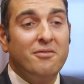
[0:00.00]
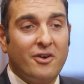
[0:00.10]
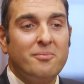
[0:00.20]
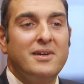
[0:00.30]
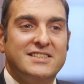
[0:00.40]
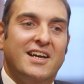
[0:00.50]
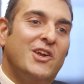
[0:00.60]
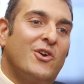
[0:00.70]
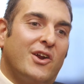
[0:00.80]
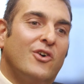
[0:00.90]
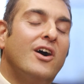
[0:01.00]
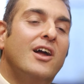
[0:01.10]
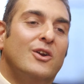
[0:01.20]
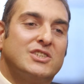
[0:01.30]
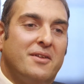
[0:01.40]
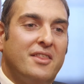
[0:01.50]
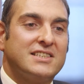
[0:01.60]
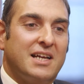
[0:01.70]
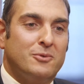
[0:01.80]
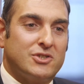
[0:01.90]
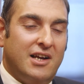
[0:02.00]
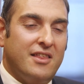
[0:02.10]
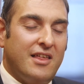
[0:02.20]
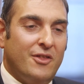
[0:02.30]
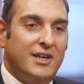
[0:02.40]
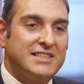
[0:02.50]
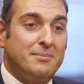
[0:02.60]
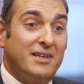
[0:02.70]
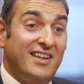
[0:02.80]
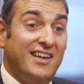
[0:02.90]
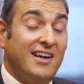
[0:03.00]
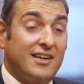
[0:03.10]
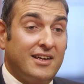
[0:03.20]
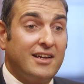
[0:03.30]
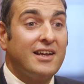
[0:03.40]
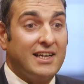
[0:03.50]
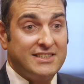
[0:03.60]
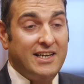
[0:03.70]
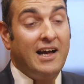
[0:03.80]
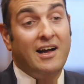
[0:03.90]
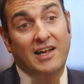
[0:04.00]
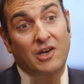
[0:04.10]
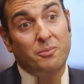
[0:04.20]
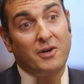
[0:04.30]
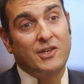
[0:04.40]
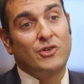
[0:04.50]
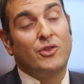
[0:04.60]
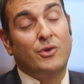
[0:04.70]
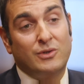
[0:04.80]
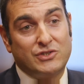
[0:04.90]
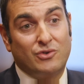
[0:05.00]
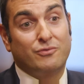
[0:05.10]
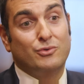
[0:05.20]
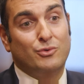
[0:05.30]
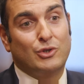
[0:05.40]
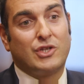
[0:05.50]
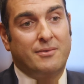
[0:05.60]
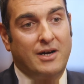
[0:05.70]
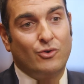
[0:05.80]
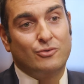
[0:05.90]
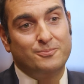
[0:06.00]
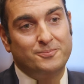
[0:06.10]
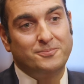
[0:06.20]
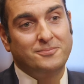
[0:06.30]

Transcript: informe este año recoge los avances que hemos realizado en esta materia que será el objeto de nuestro futuro trabajo.